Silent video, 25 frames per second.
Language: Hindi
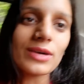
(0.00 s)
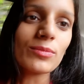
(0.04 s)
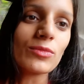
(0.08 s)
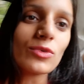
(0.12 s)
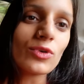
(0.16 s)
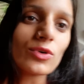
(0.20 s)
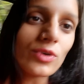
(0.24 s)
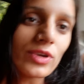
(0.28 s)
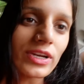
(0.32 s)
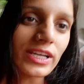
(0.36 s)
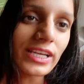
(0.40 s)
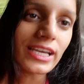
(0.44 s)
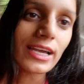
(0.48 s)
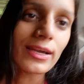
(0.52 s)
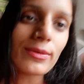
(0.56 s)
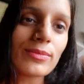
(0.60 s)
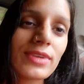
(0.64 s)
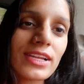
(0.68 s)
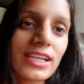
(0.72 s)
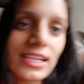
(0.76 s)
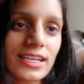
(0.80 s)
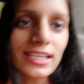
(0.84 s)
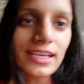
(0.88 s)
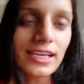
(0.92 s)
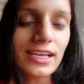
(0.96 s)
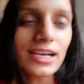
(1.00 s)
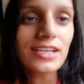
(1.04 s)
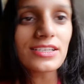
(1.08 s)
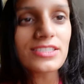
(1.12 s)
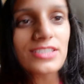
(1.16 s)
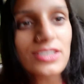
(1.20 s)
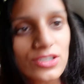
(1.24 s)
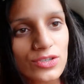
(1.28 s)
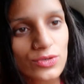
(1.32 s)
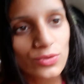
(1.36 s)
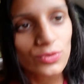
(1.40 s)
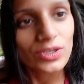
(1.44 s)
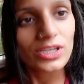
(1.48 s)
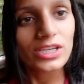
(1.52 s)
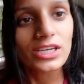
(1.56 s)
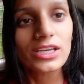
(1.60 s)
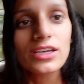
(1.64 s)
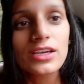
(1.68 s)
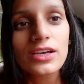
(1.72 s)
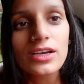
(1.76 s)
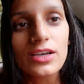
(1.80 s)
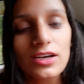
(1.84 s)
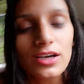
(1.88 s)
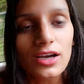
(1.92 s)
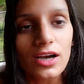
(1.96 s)
हम लोगों ने कैब ले लिया यहाँ से क्योंकि
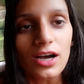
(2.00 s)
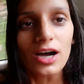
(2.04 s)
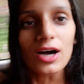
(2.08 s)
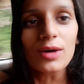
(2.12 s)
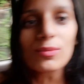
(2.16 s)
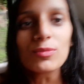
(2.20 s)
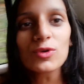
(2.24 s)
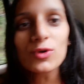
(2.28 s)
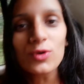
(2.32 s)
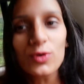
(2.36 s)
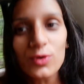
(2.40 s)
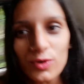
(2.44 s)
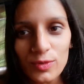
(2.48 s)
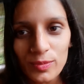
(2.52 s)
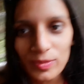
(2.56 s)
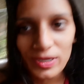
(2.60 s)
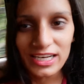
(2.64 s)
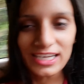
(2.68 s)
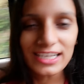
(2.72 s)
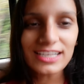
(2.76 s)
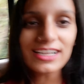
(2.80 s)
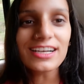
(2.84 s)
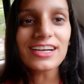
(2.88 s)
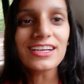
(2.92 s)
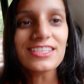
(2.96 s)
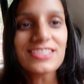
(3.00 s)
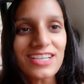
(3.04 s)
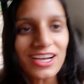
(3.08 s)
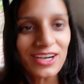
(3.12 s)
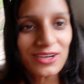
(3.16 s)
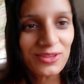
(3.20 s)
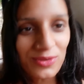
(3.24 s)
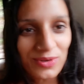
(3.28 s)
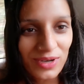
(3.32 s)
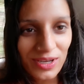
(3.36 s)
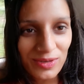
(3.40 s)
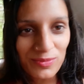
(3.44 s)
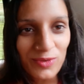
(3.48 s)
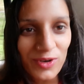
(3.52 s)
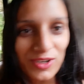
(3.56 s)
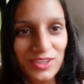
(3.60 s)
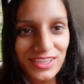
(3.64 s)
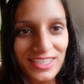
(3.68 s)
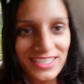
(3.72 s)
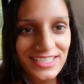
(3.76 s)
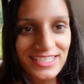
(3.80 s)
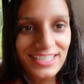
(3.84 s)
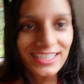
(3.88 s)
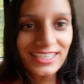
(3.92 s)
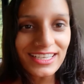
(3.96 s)
हम लोगों को पहले लगा चार दुकान
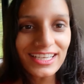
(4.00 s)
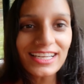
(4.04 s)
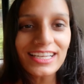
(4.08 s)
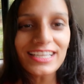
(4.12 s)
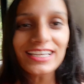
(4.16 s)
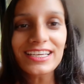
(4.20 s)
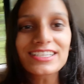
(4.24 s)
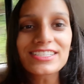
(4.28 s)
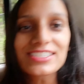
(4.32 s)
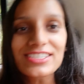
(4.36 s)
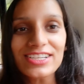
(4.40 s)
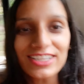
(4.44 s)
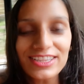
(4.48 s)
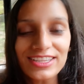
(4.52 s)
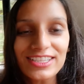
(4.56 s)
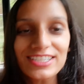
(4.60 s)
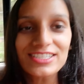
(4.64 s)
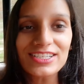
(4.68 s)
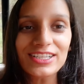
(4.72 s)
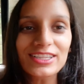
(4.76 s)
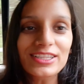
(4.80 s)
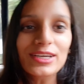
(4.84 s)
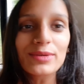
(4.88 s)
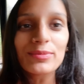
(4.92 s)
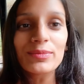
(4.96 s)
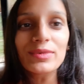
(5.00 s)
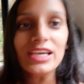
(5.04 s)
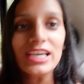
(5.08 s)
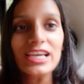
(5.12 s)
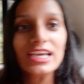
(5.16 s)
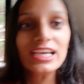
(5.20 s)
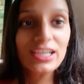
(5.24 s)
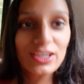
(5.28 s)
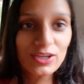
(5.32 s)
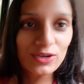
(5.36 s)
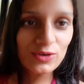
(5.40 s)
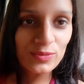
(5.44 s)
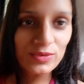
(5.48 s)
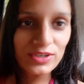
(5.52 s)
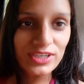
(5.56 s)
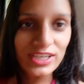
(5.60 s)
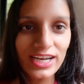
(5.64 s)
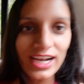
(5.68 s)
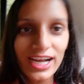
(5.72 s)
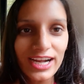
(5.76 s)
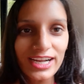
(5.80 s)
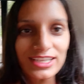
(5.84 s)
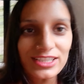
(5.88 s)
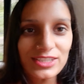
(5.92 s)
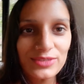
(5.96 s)
बहुत नज़दीक है लेकिन चलते चलते हम एक
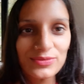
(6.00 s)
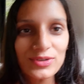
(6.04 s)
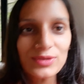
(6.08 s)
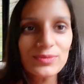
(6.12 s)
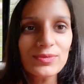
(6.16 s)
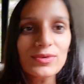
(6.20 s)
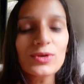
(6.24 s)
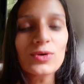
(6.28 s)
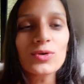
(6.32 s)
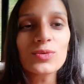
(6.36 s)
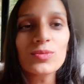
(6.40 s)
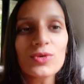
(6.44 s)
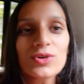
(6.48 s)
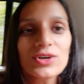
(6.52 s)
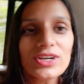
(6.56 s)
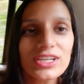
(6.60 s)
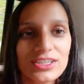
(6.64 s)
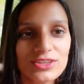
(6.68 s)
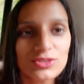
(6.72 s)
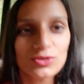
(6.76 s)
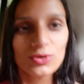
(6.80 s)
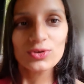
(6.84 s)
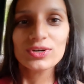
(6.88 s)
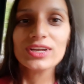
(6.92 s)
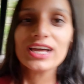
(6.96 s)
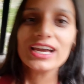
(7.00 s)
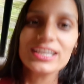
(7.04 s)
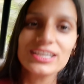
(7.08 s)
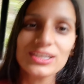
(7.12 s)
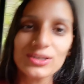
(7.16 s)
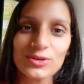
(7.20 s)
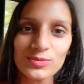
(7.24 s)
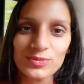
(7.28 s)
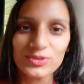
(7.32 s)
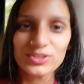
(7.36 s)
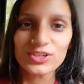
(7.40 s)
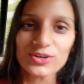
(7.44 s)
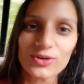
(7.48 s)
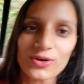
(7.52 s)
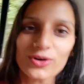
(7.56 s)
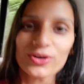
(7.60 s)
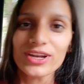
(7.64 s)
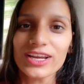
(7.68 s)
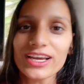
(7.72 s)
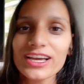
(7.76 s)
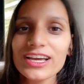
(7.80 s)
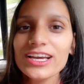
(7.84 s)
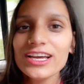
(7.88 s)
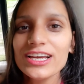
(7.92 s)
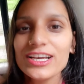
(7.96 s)
किलोमीटर आ गए थे फिर भी लोग बोल रहे दो ढाई किलोमीटर
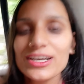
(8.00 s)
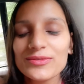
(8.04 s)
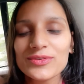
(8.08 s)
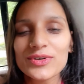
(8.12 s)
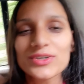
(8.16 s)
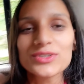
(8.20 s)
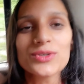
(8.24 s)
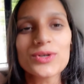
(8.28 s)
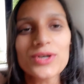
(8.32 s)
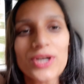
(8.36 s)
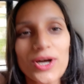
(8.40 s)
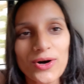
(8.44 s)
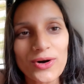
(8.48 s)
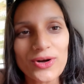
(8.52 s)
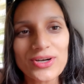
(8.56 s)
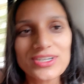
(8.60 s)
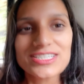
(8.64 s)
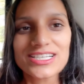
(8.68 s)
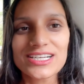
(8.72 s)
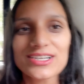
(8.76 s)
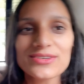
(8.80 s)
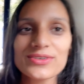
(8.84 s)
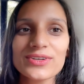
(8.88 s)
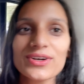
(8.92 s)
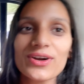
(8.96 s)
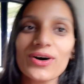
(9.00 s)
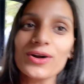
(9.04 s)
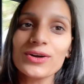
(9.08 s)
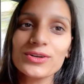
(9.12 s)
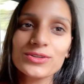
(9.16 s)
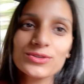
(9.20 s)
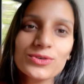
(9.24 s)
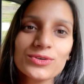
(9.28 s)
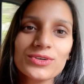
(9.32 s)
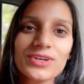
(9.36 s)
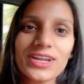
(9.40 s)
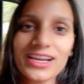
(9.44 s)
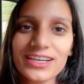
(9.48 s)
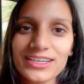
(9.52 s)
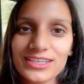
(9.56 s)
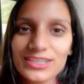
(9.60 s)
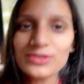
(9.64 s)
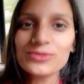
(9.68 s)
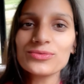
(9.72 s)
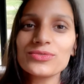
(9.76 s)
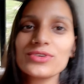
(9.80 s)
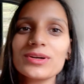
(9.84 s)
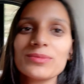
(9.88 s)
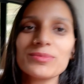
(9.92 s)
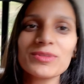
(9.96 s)
और है फिर थोड़ा और चले फिर और दो ढाई
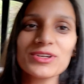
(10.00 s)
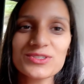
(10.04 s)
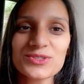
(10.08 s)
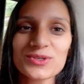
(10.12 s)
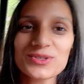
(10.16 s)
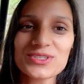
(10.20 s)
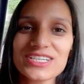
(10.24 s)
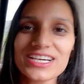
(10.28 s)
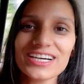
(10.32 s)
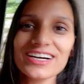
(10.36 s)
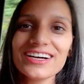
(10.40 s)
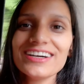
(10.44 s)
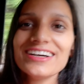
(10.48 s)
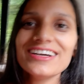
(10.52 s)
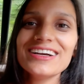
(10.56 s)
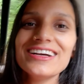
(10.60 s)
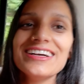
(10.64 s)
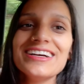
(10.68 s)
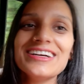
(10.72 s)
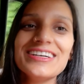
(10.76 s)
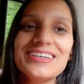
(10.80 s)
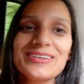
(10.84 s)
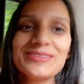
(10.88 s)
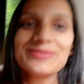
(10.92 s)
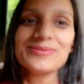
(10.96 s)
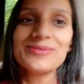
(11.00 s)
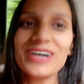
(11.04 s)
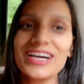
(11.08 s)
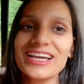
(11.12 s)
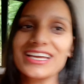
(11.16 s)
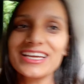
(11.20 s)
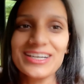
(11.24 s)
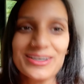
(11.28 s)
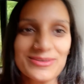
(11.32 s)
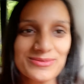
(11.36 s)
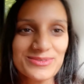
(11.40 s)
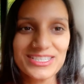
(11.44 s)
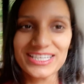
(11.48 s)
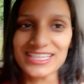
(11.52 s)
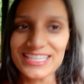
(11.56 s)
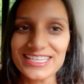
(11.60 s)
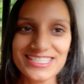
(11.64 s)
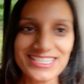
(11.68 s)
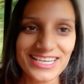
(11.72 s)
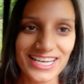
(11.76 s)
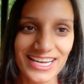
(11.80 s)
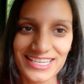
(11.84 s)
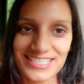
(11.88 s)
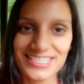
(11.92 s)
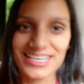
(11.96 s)
किलोमीटर फिर हमने सोचा भाई हमसे
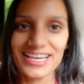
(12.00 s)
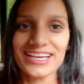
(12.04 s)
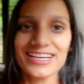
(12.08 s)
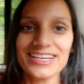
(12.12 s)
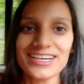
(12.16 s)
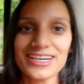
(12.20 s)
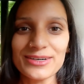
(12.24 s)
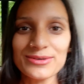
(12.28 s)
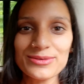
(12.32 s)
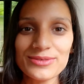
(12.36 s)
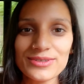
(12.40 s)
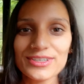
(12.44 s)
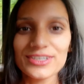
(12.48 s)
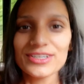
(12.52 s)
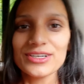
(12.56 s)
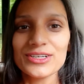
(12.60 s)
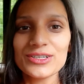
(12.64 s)
नहीं चला जाएगा